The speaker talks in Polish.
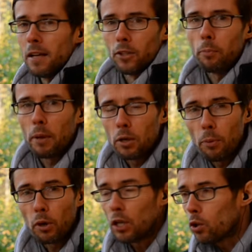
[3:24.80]
dopiero
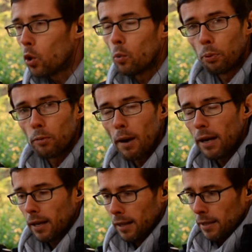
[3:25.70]
po kilku
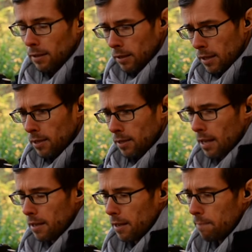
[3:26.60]
próbach jest w
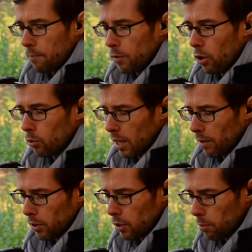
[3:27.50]
stanie to
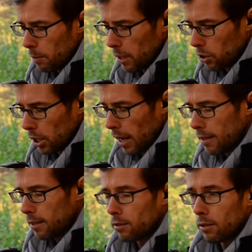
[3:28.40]
ustawić. Zróbmy jeszcze raz.